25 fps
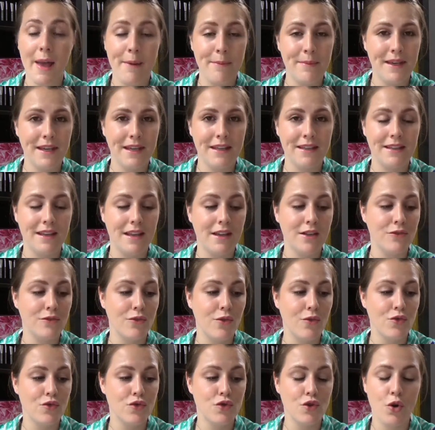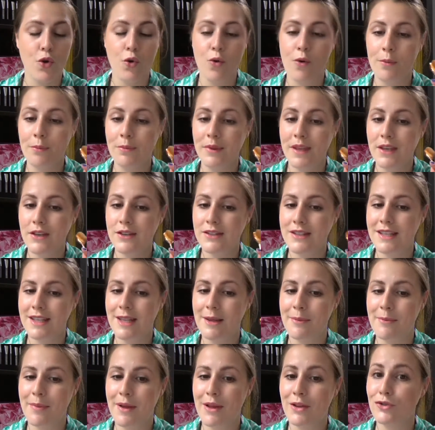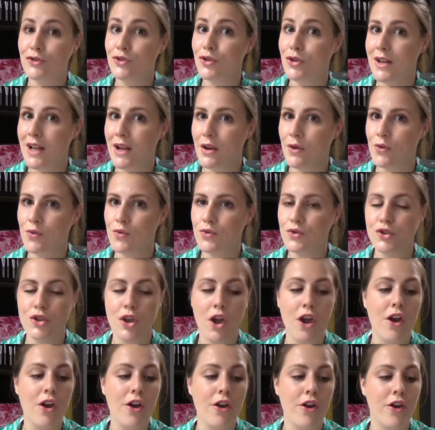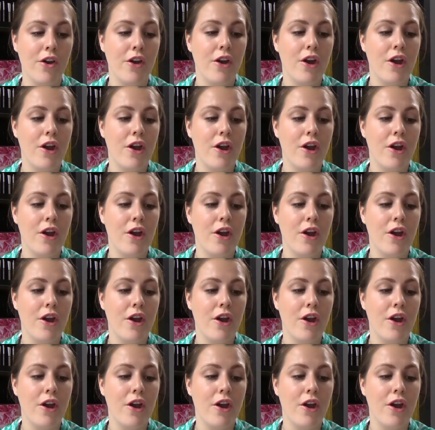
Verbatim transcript: américains donc je crois bien que ça dépend de la grosseur.